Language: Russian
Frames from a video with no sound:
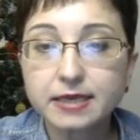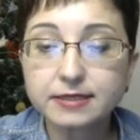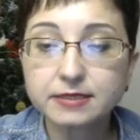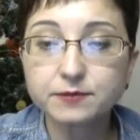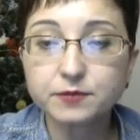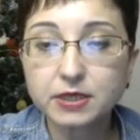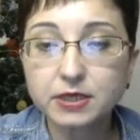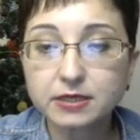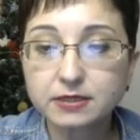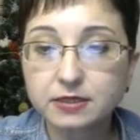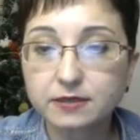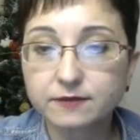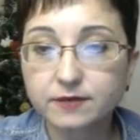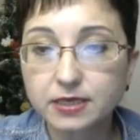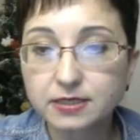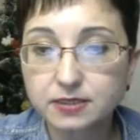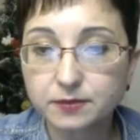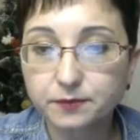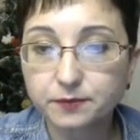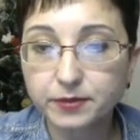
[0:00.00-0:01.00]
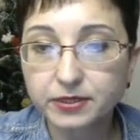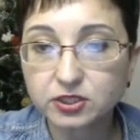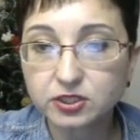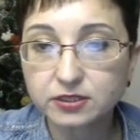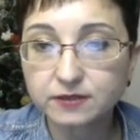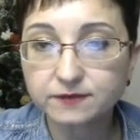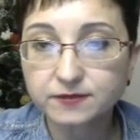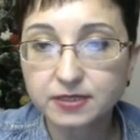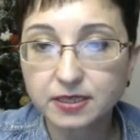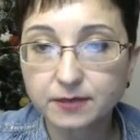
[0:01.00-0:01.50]
тебе открывается
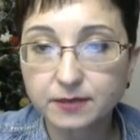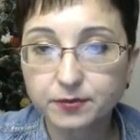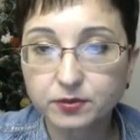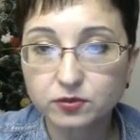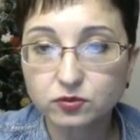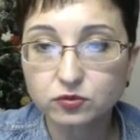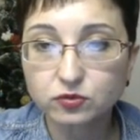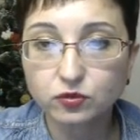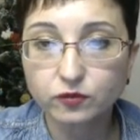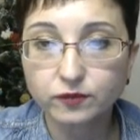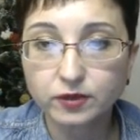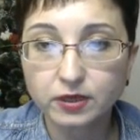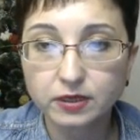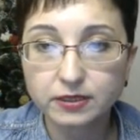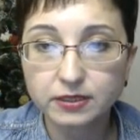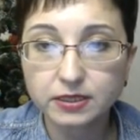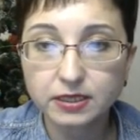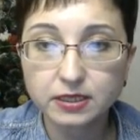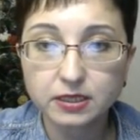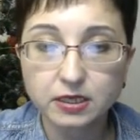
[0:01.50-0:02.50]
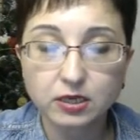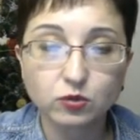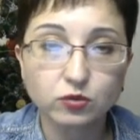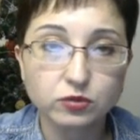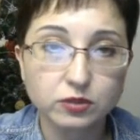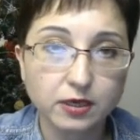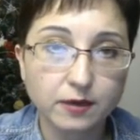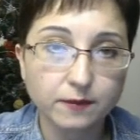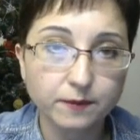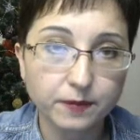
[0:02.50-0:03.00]
почти вся продуктовая линейка
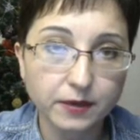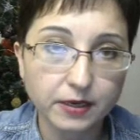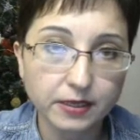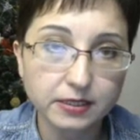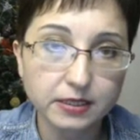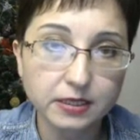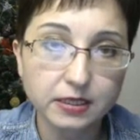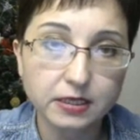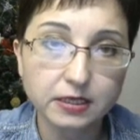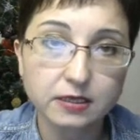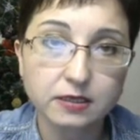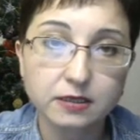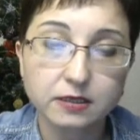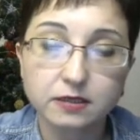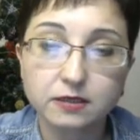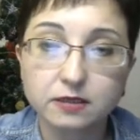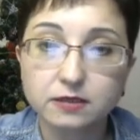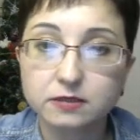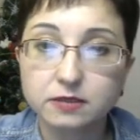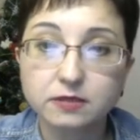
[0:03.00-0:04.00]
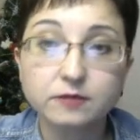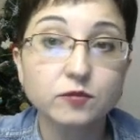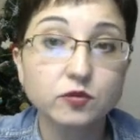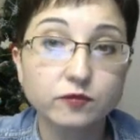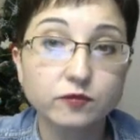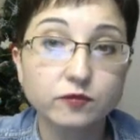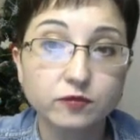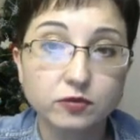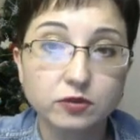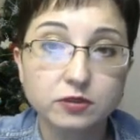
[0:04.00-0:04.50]
от компании а, dream
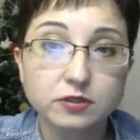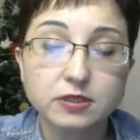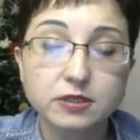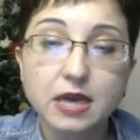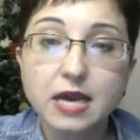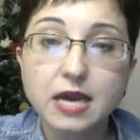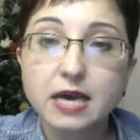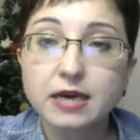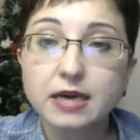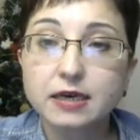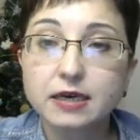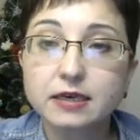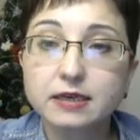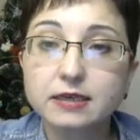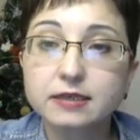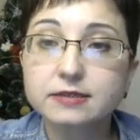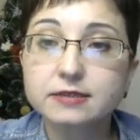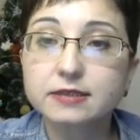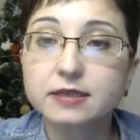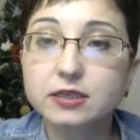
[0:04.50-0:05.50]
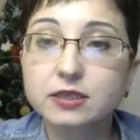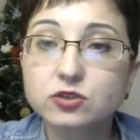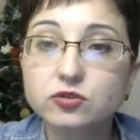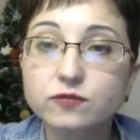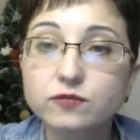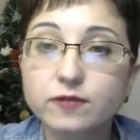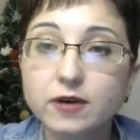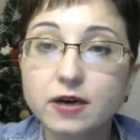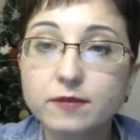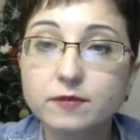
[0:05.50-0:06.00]
Towards. Э,
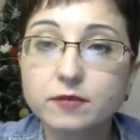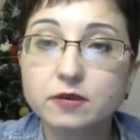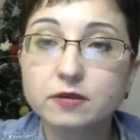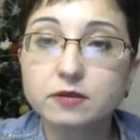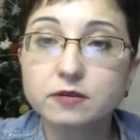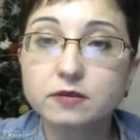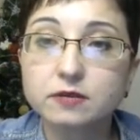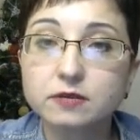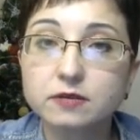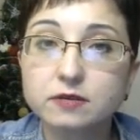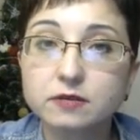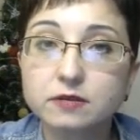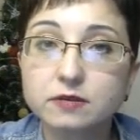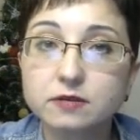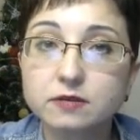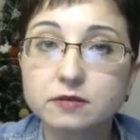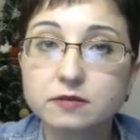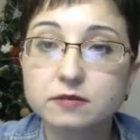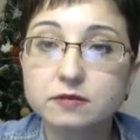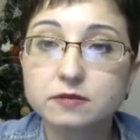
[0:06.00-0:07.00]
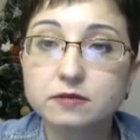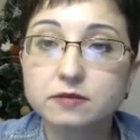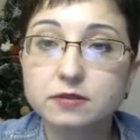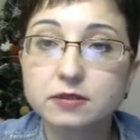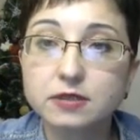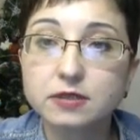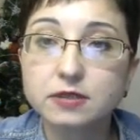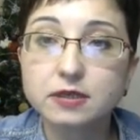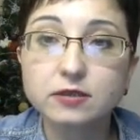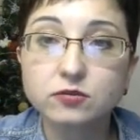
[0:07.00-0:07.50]
скажу вам, а,
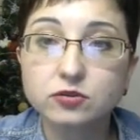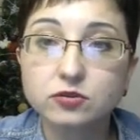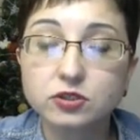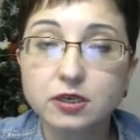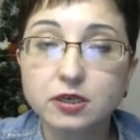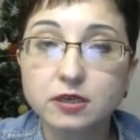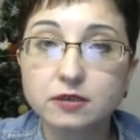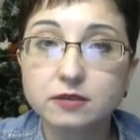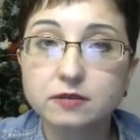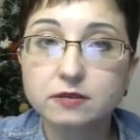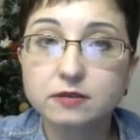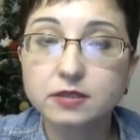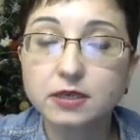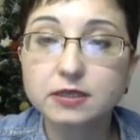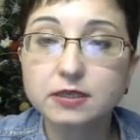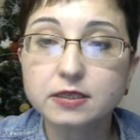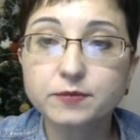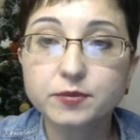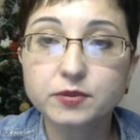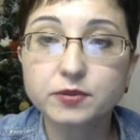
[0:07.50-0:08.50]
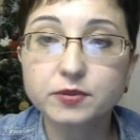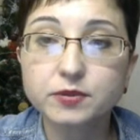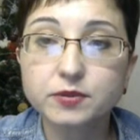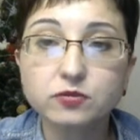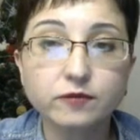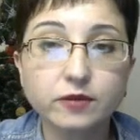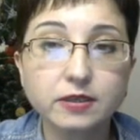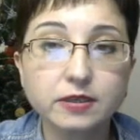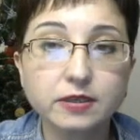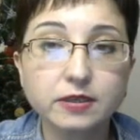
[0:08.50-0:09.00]
Следующее. Данная
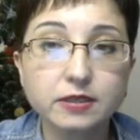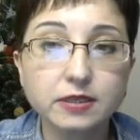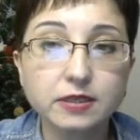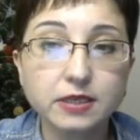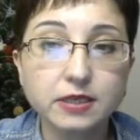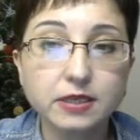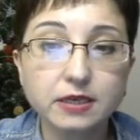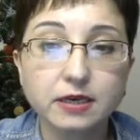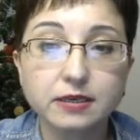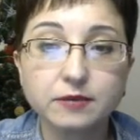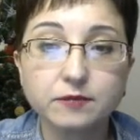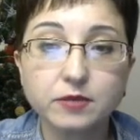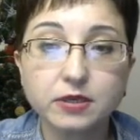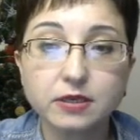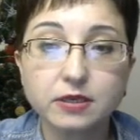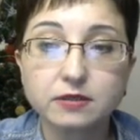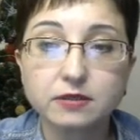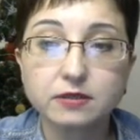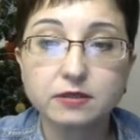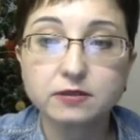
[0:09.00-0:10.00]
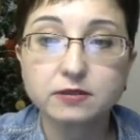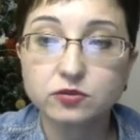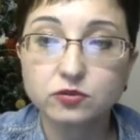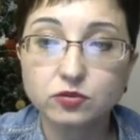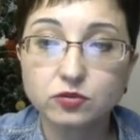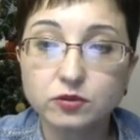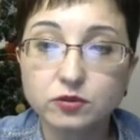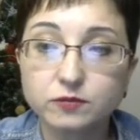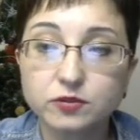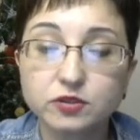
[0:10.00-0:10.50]
продуктовая линейка имеет свою
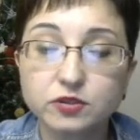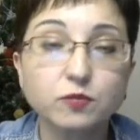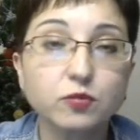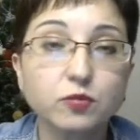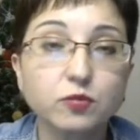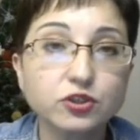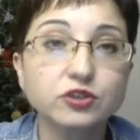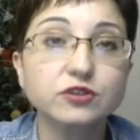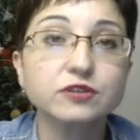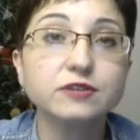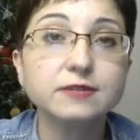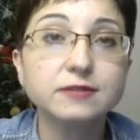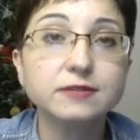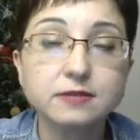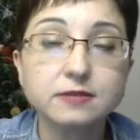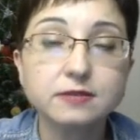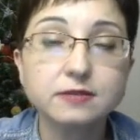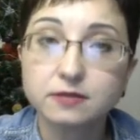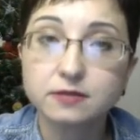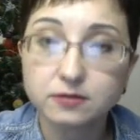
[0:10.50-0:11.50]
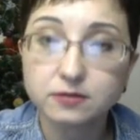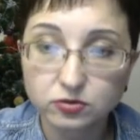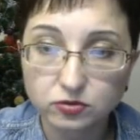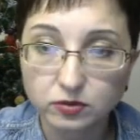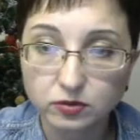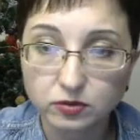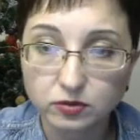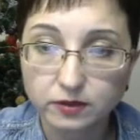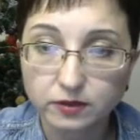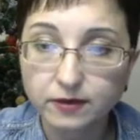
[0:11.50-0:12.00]
стоимость больше 10 тысяч
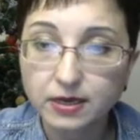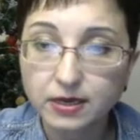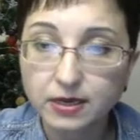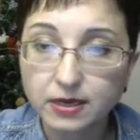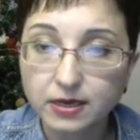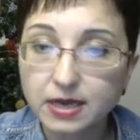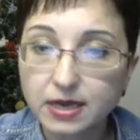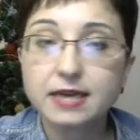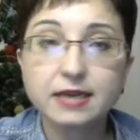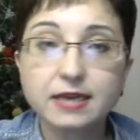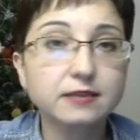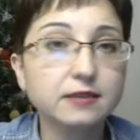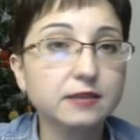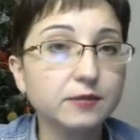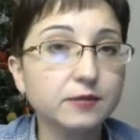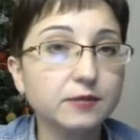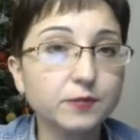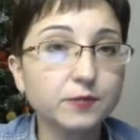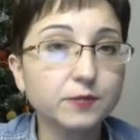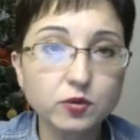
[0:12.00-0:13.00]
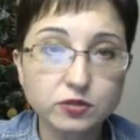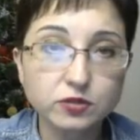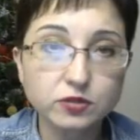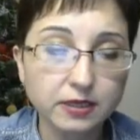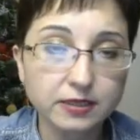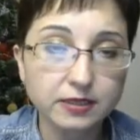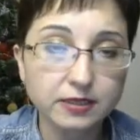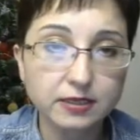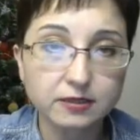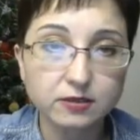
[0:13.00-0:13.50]
долларов. Это не просто
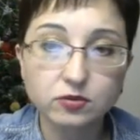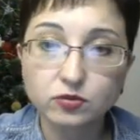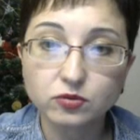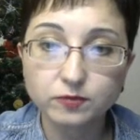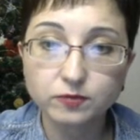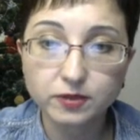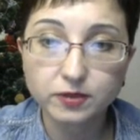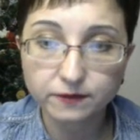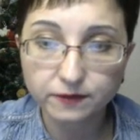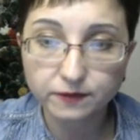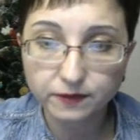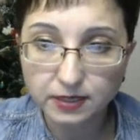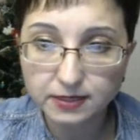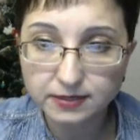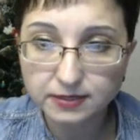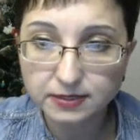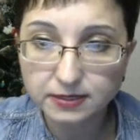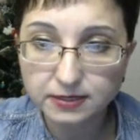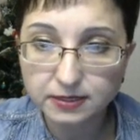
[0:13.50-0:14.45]
какие-то громкие фразы.